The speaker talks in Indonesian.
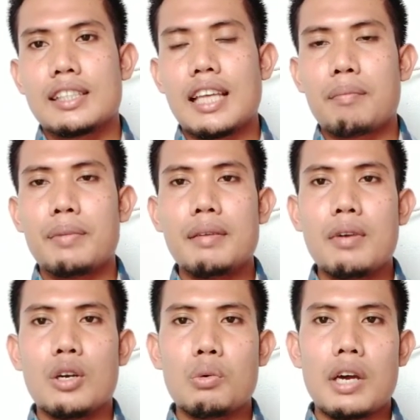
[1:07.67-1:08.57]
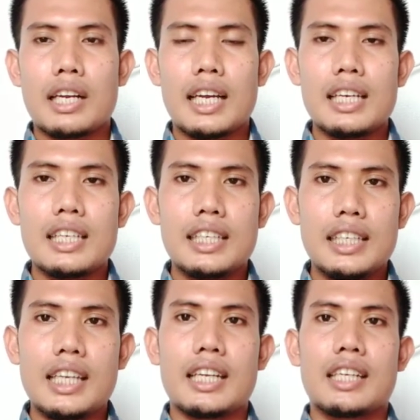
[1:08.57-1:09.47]
sapi mengeluarkan
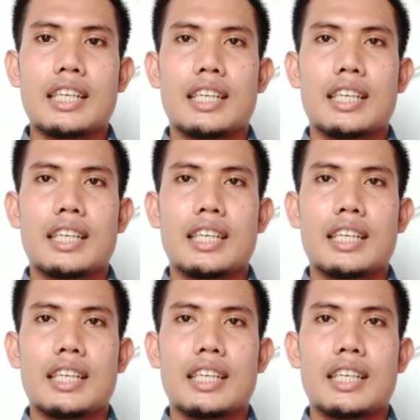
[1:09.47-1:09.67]
lendir